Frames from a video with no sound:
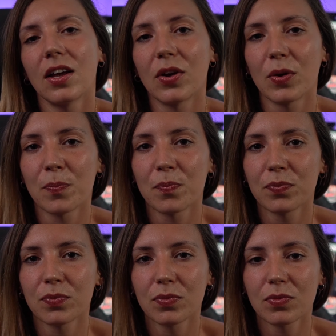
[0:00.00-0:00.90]

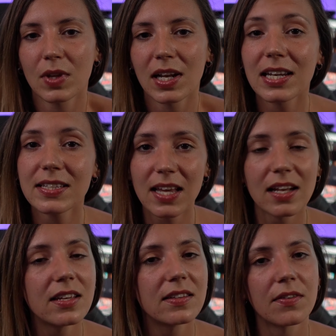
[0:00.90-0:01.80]
Euh,
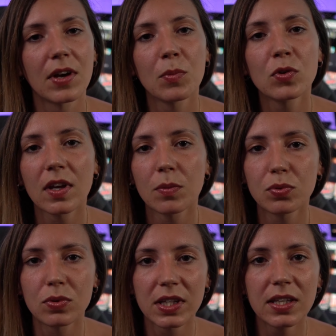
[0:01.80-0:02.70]
l'escalier était vraiment très
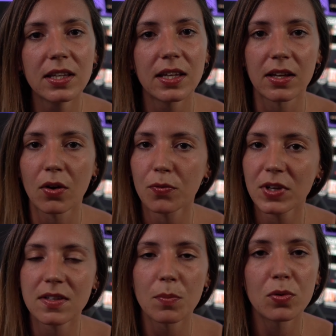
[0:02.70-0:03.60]
pourri et en
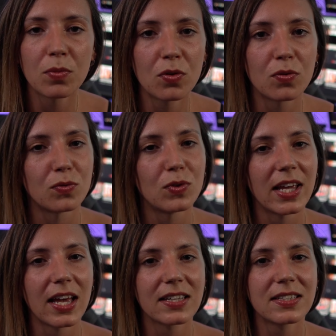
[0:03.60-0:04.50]
fait simplement on
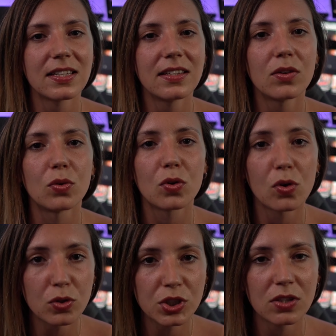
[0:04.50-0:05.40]
voulait accéder au
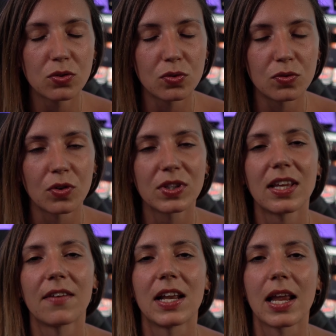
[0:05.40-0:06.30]
clocher du couvent
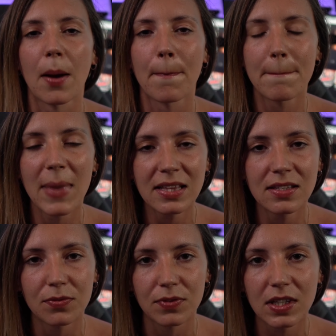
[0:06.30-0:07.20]
qui avait l'air
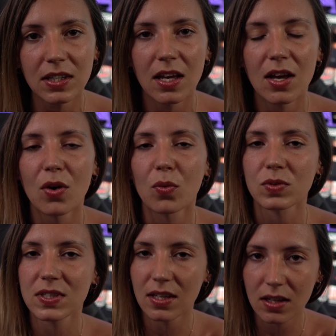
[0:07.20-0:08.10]
magnifique.
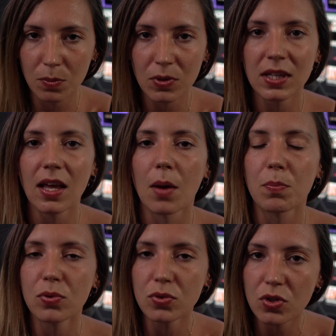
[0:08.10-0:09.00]
On s'y est repris à
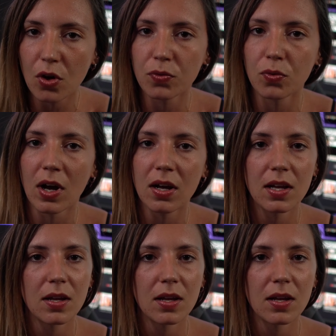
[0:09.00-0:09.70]
plusieurs fois,